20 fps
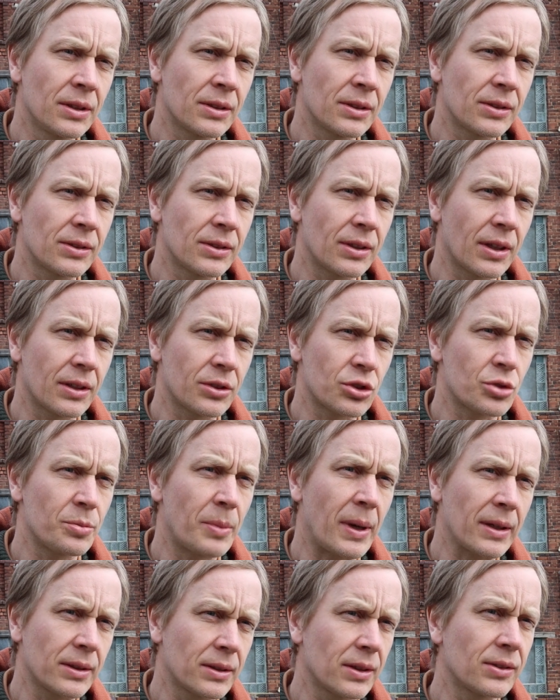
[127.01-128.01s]
dass der
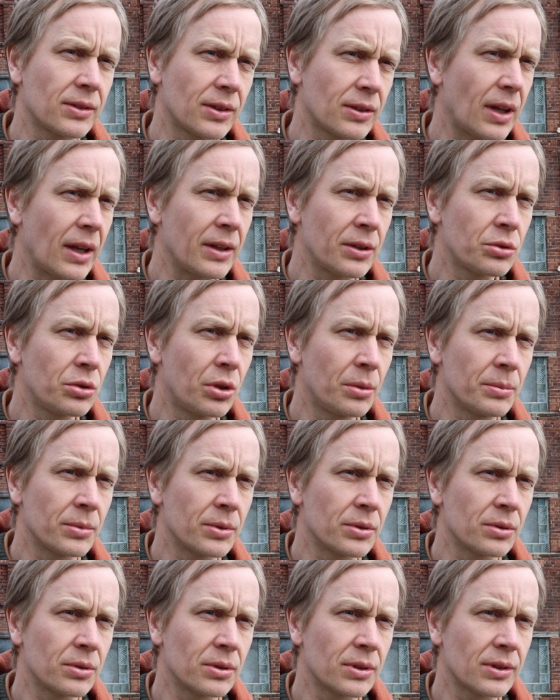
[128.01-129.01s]
Geschmack, dass das
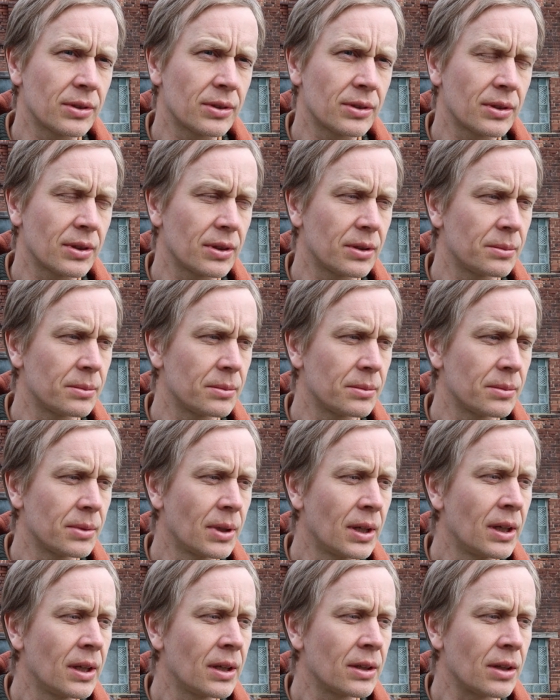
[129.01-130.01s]
ankommt und dass ähm,
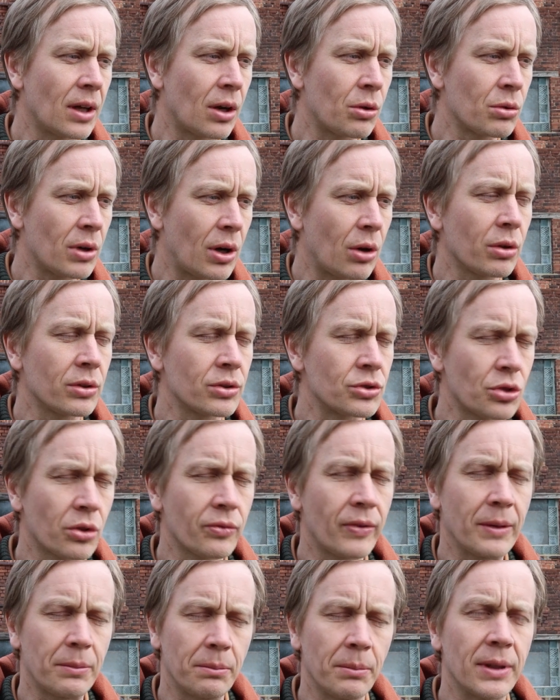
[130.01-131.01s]
Nahrung auch ein
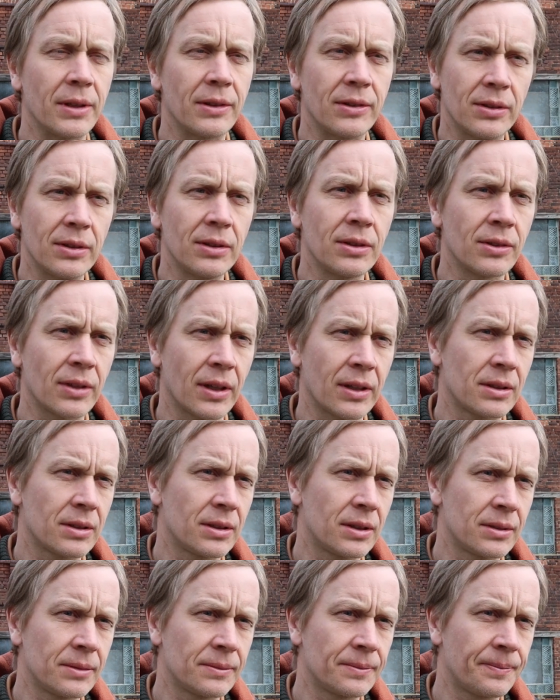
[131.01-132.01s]
Stück weit Medizin sein
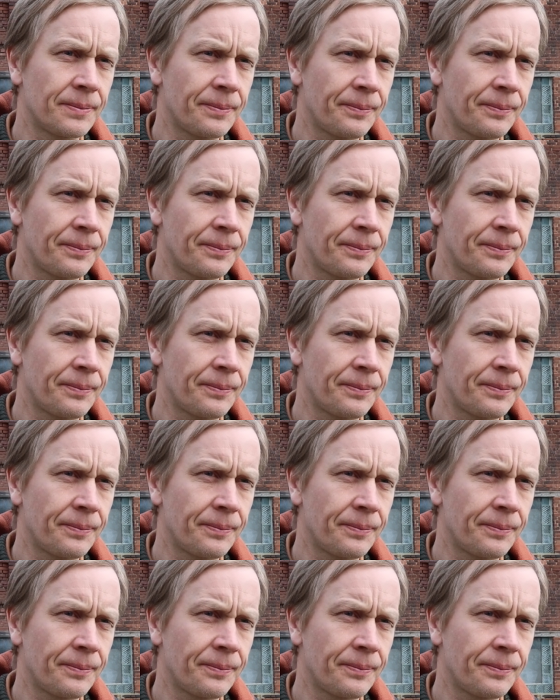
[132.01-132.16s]
kann.